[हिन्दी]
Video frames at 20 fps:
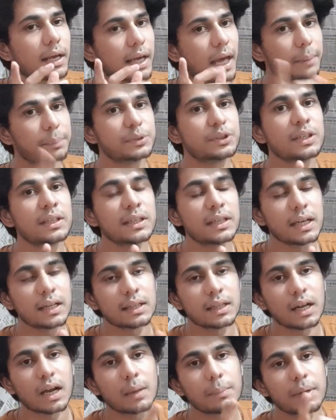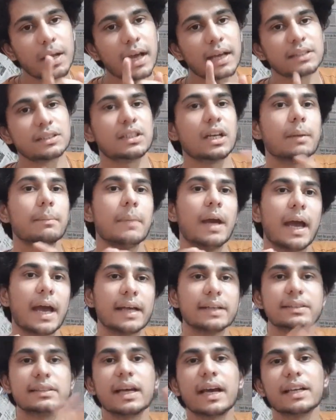कैप्शन के अंदर आपने हैशटैग में
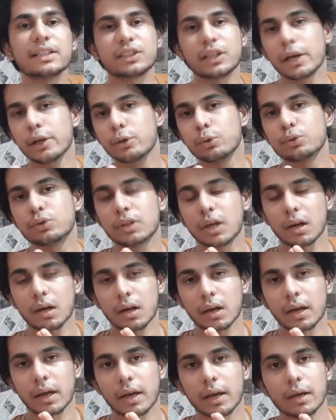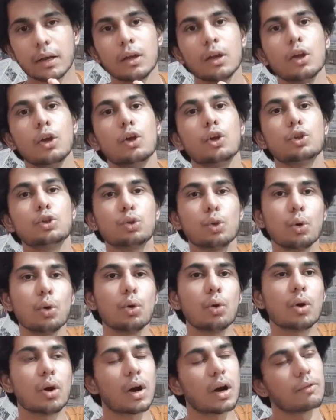ऐसे हैशटैग यूज़ कर रखे हैं तो
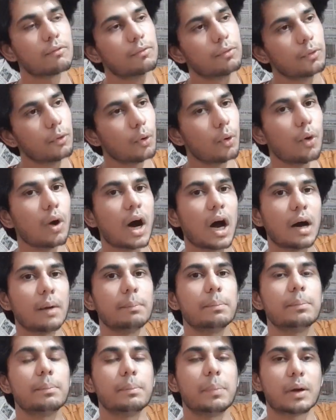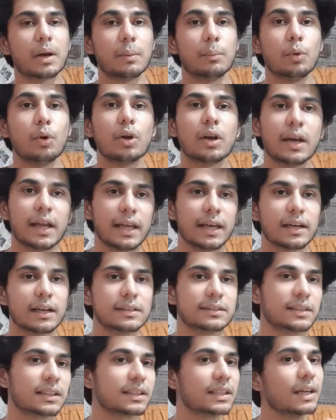वो आप प्रमोट नहीं
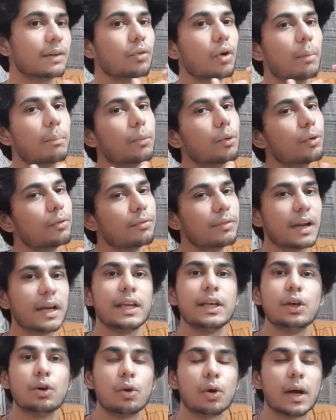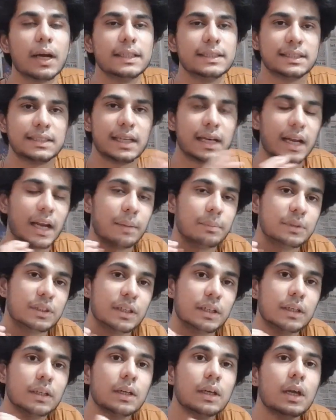कर सकते वो अप्रूव नहीं होगा इंस्टाग्राम
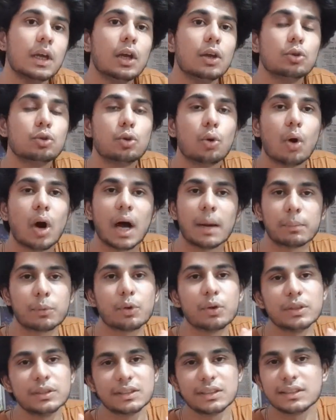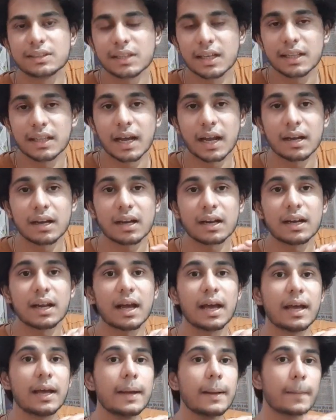से तो आपको इस चीज़ का ध्यान रखना
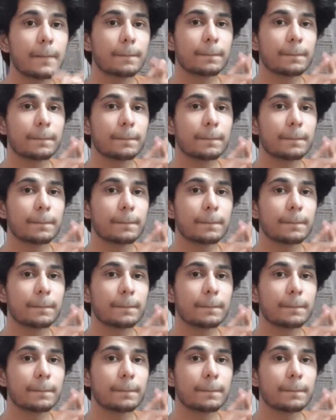है